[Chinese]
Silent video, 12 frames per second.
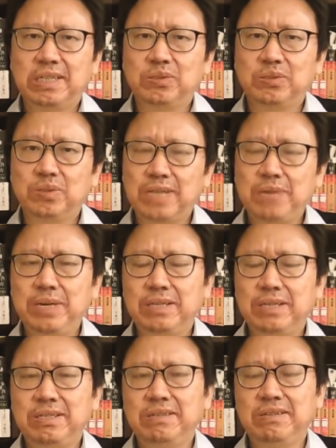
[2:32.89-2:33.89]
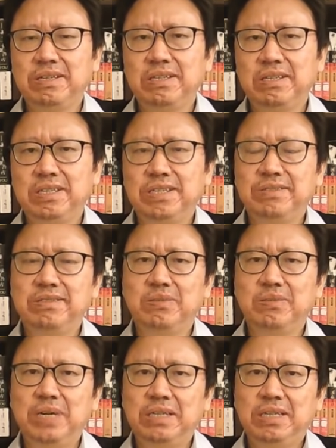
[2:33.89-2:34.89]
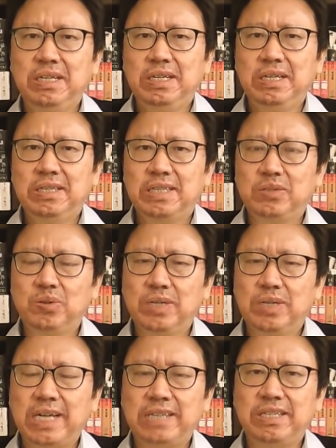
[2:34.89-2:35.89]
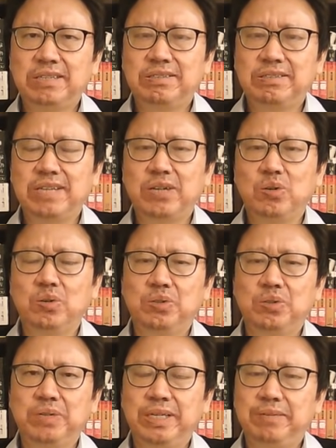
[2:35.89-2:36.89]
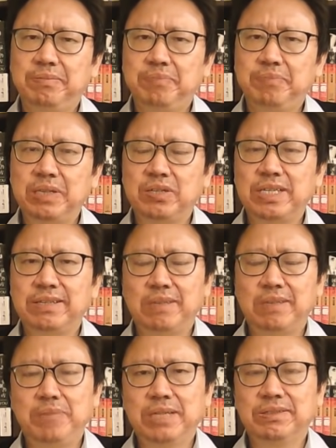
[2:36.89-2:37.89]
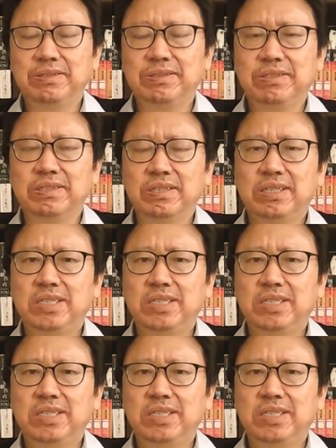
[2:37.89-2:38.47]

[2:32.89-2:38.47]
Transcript: 他说：“但愿金正已经死亡。”他说：“感谢世界各国对北朝鲜人民的支持，